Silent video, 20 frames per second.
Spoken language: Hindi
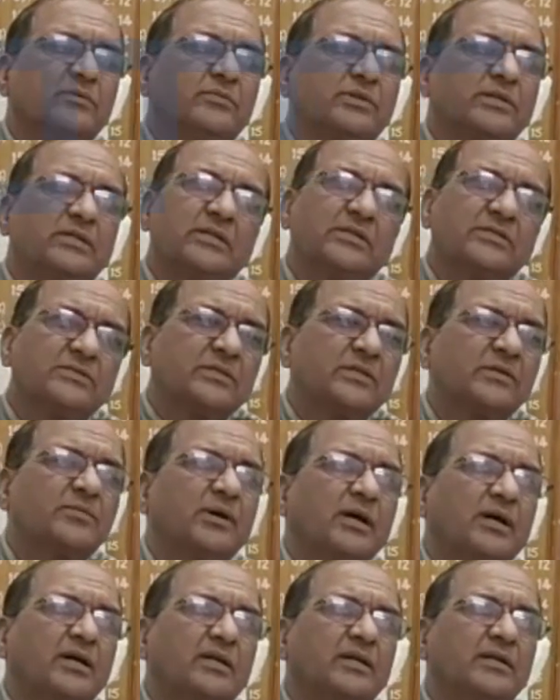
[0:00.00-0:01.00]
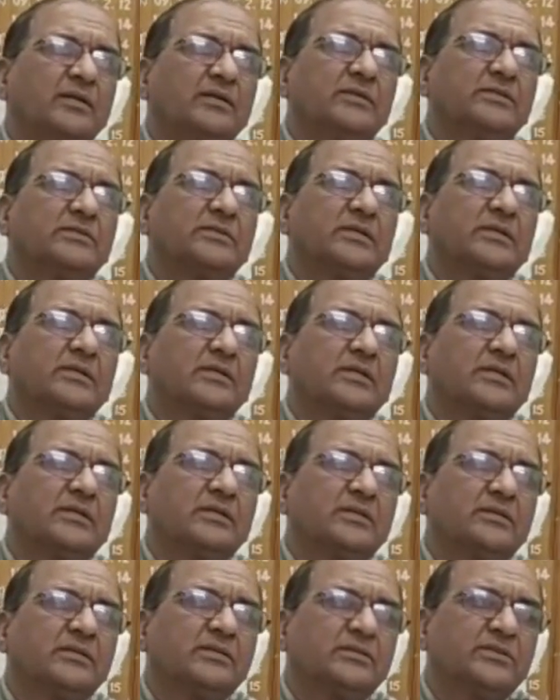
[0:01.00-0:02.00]
बर्दाश्त के बाहर है इस तरह की
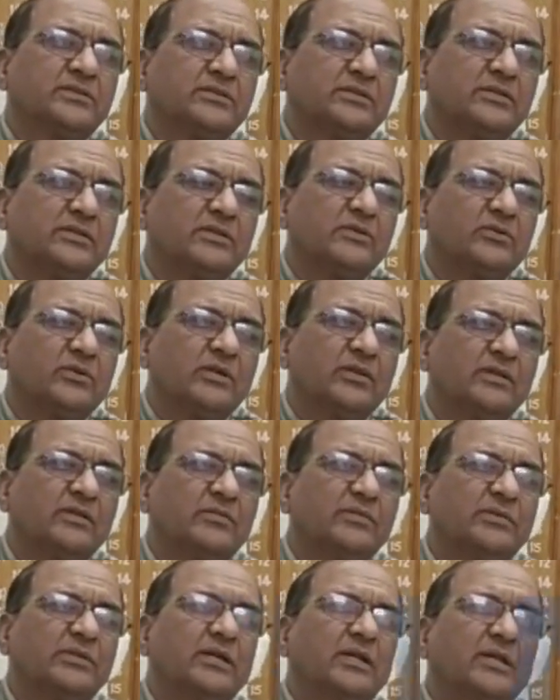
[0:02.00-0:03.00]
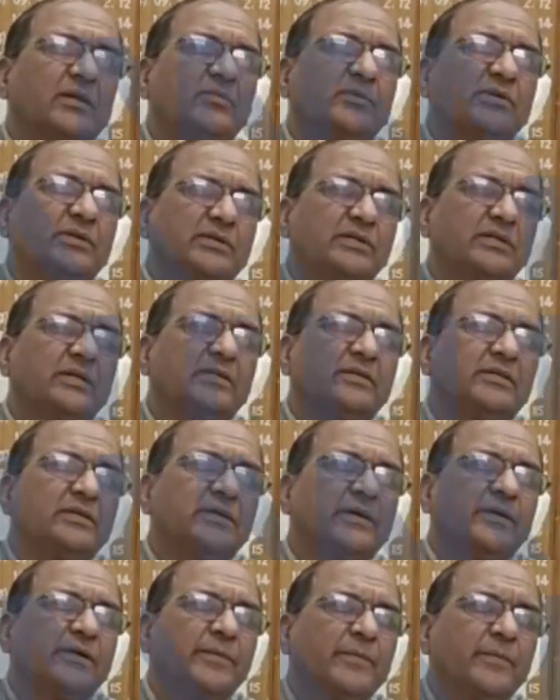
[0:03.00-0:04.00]
हरकत शिक्षक के द्वारा यदि विद्यालय में की जाती
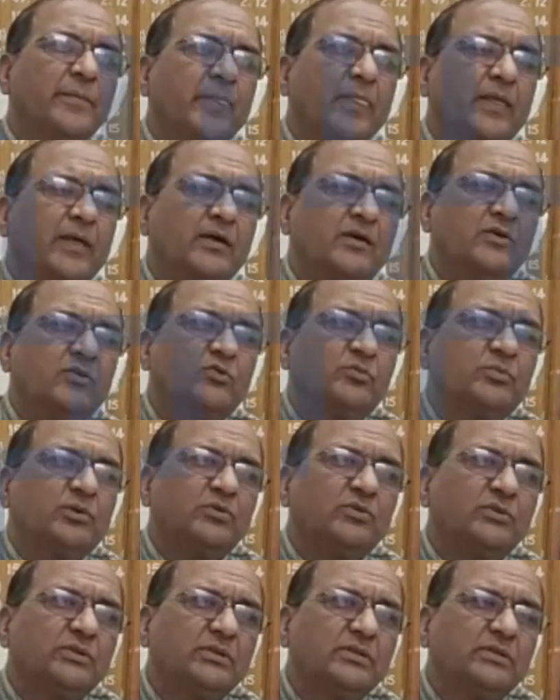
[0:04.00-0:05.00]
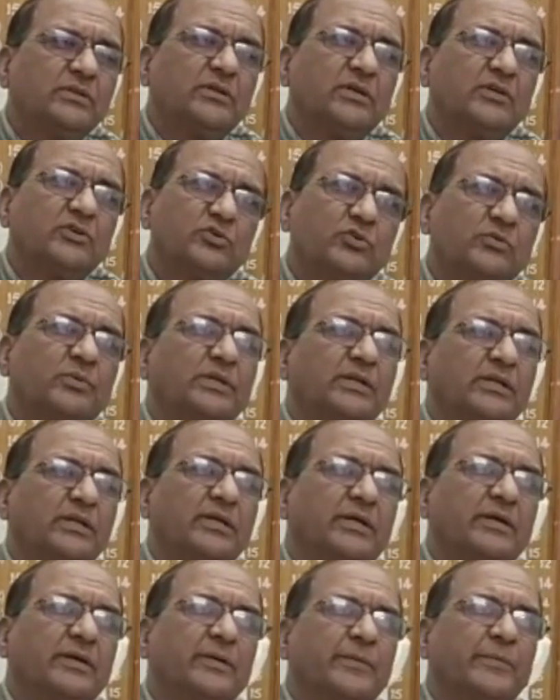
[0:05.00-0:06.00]
है तो बहुत ही अशोभनीय
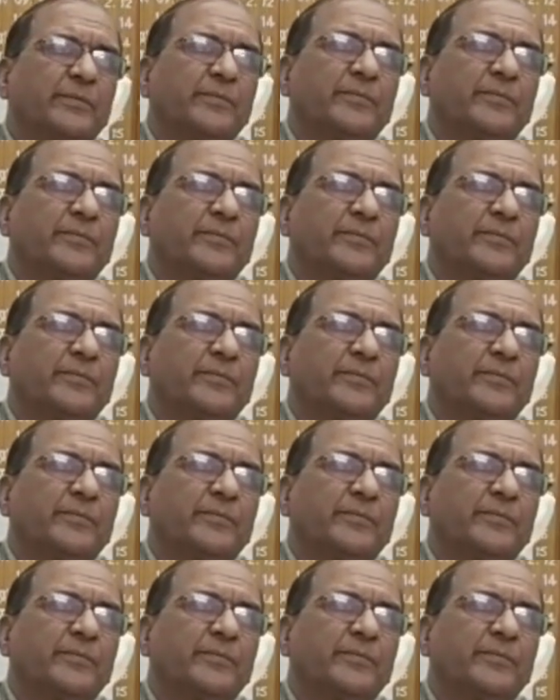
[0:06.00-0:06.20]
है